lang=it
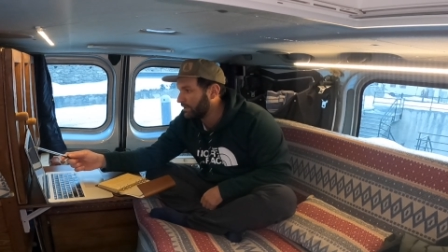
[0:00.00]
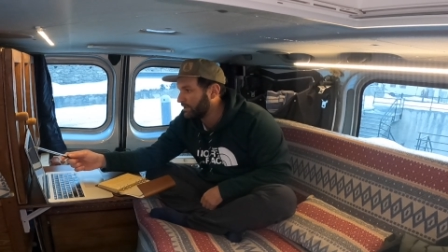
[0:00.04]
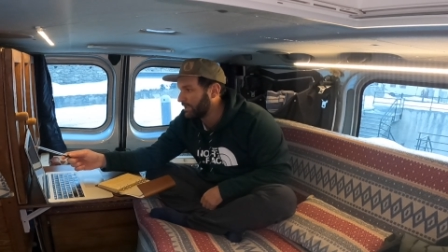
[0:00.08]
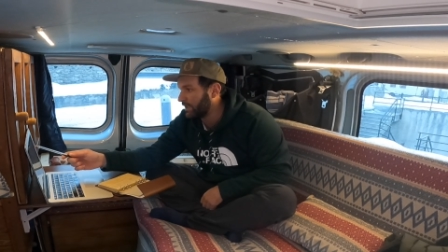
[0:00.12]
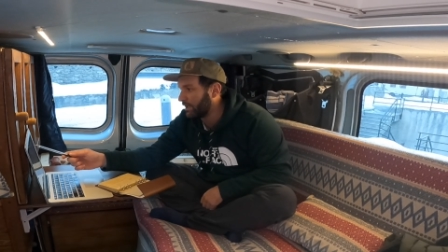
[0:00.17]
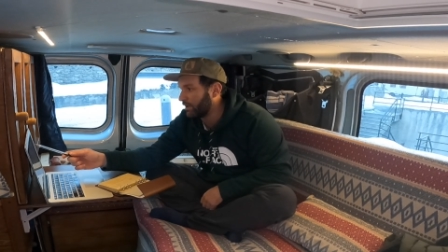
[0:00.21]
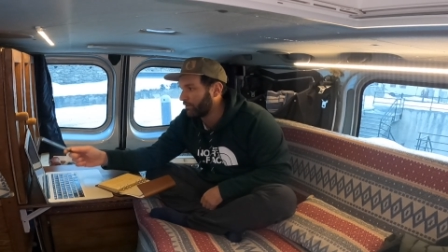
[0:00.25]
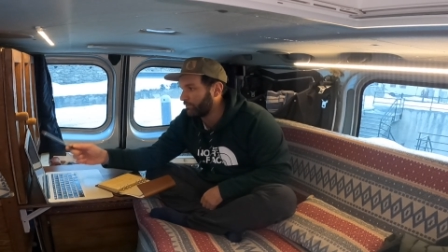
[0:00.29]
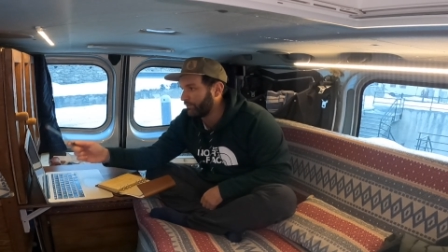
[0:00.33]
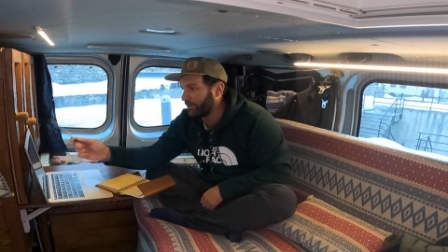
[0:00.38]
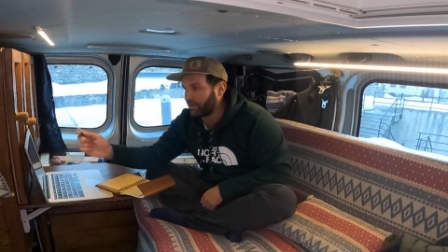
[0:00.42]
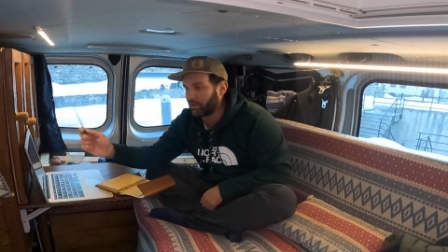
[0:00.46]

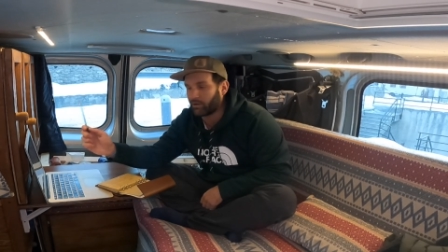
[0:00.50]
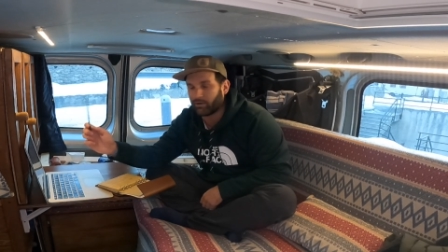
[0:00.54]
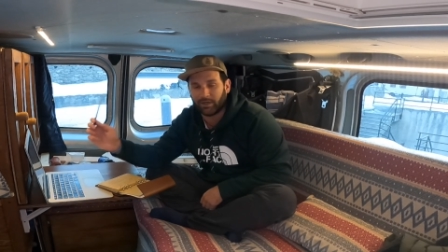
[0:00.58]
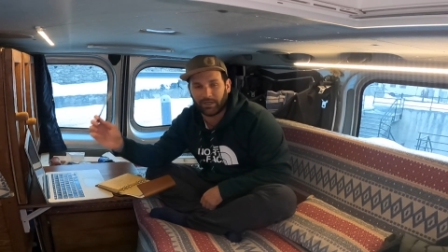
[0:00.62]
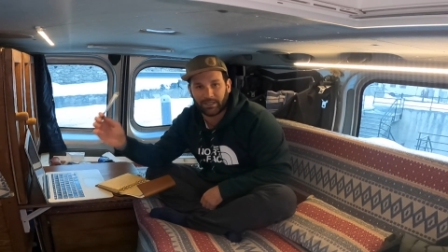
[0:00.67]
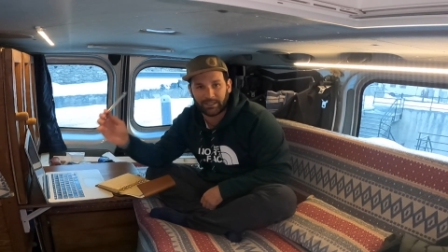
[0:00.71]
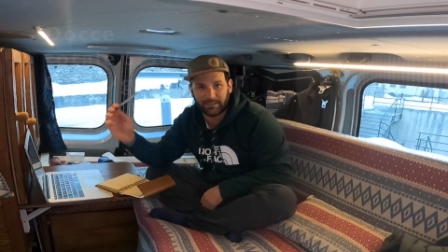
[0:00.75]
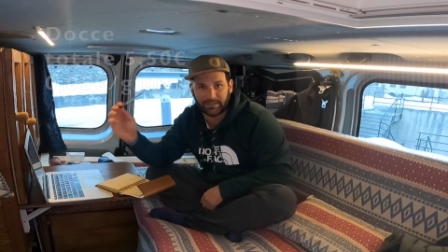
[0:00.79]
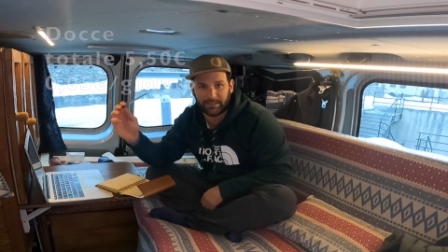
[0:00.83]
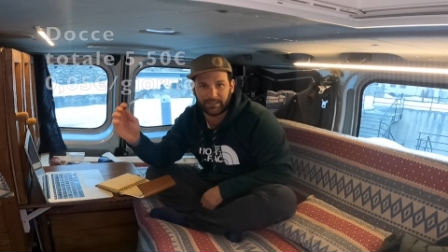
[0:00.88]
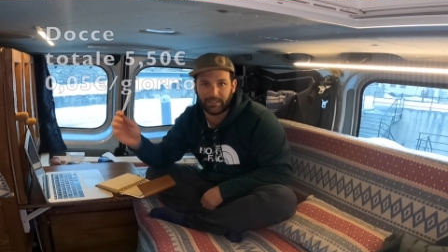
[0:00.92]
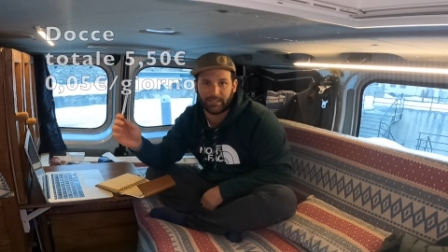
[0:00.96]

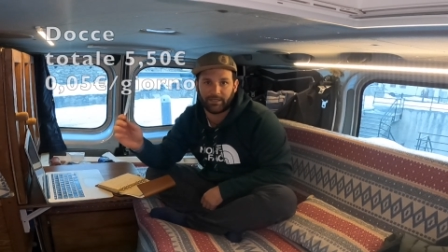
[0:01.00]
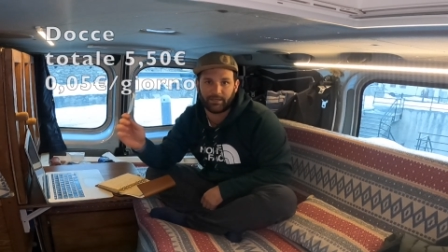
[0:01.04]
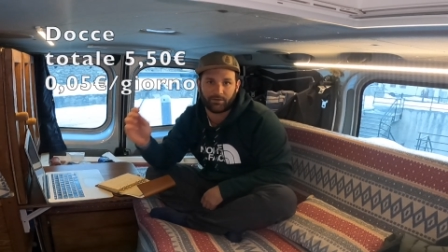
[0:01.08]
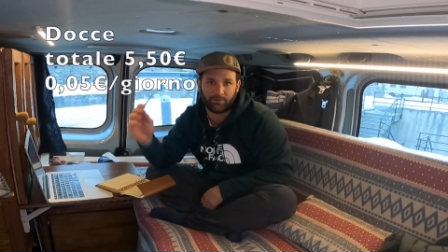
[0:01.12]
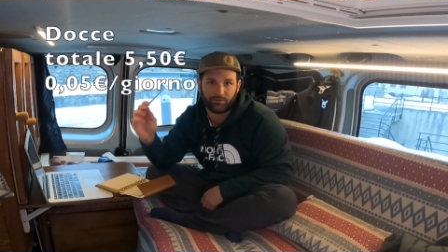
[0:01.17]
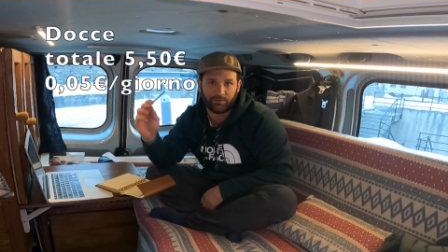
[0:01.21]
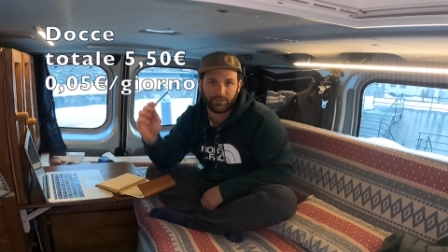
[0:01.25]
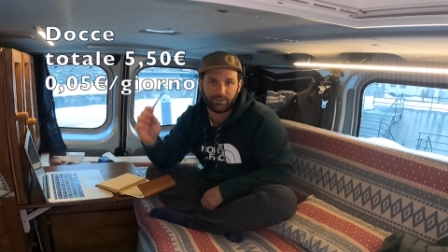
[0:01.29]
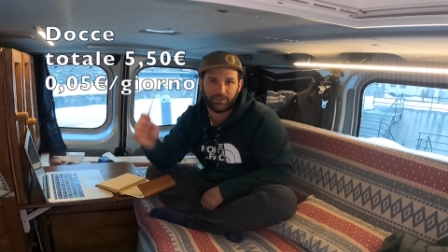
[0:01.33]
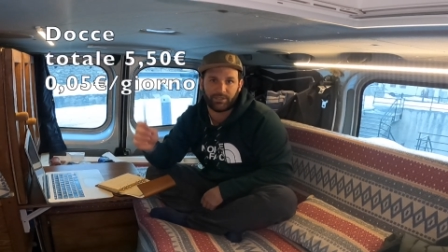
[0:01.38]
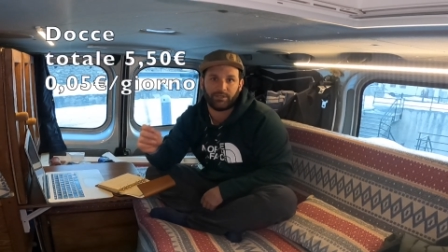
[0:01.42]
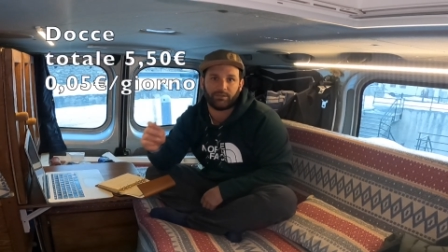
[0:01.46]

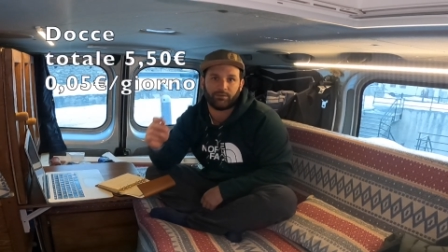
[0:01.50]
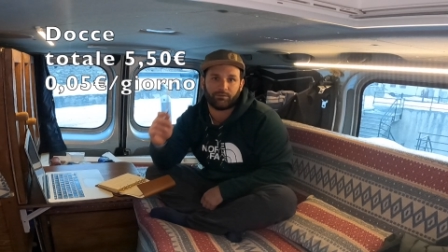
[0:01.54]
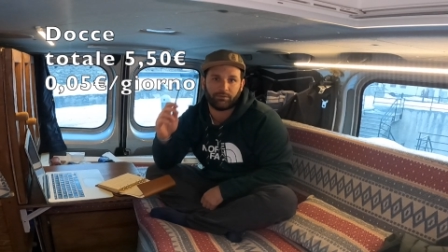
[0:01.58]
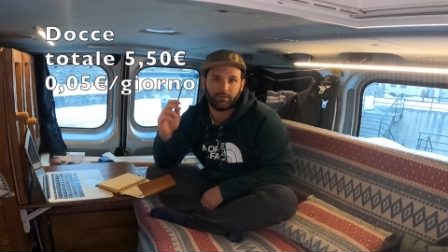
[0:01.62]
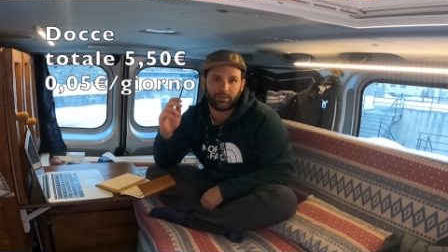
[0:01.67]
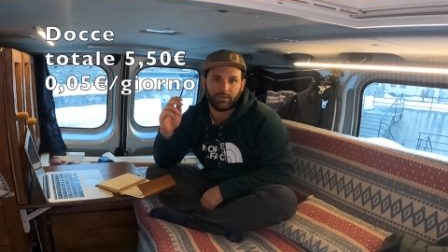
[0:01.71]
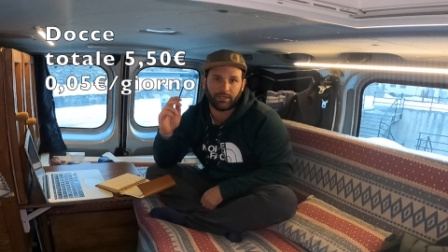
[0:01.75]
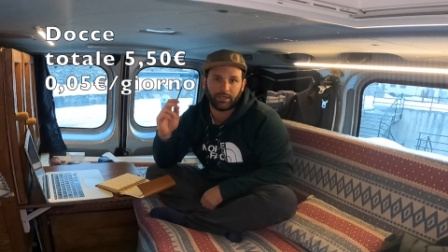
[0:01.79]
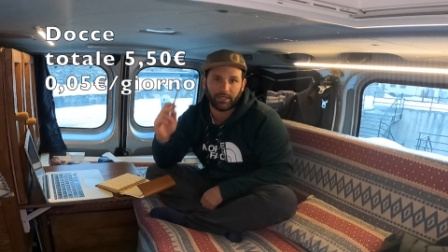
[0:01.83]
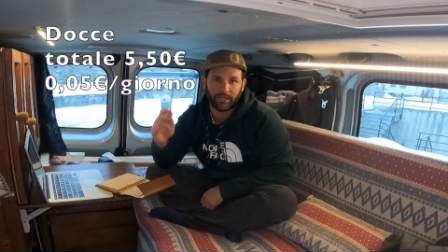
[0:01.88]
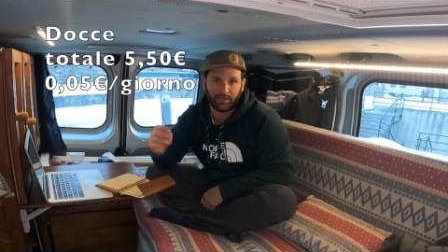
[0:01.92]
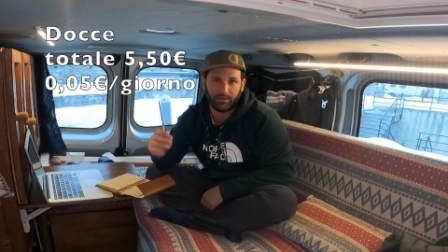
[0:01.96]

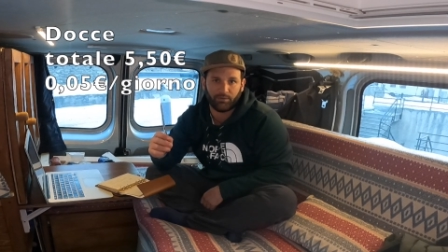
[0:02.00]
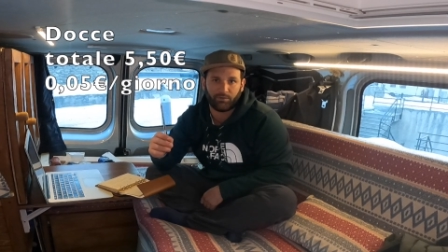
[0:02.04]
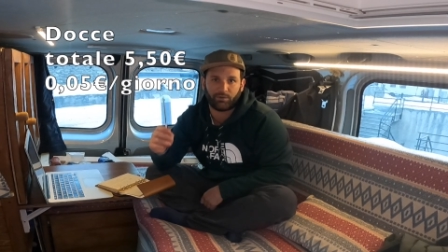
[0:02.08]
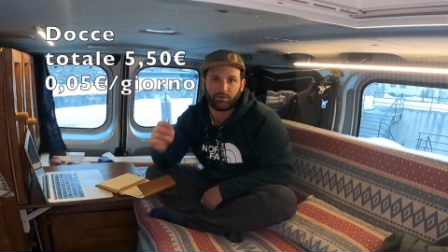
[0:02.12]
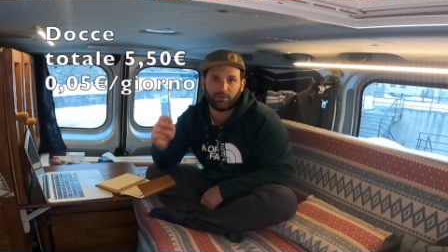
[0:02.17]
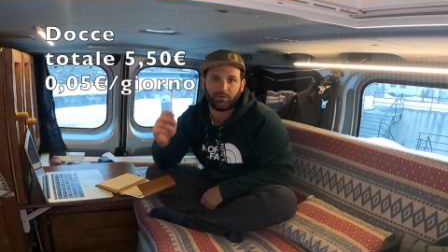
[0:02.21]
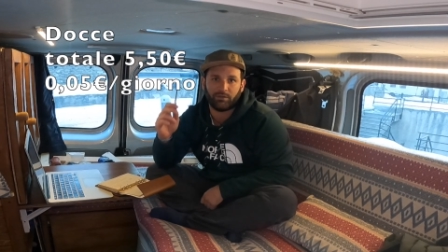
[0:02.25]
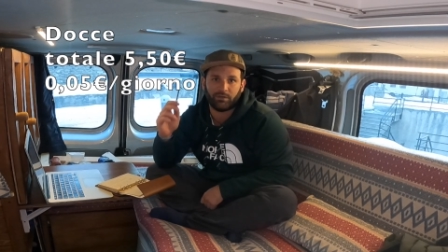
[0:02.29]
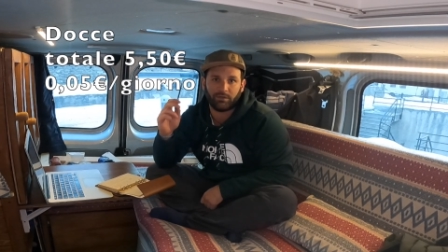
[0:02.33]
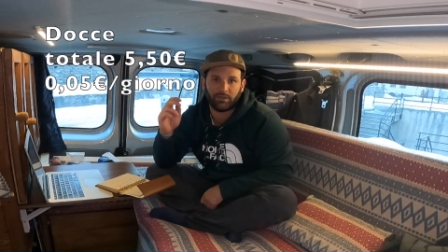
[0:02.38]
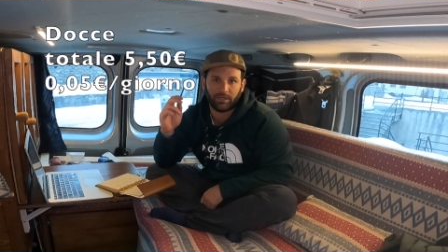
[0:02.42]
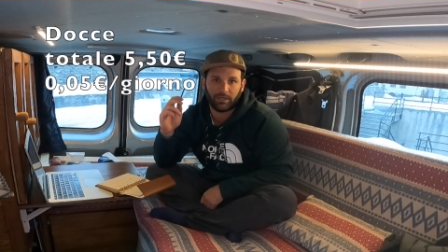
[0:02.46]
0,05
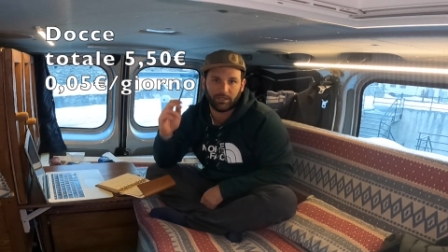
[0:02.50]
euro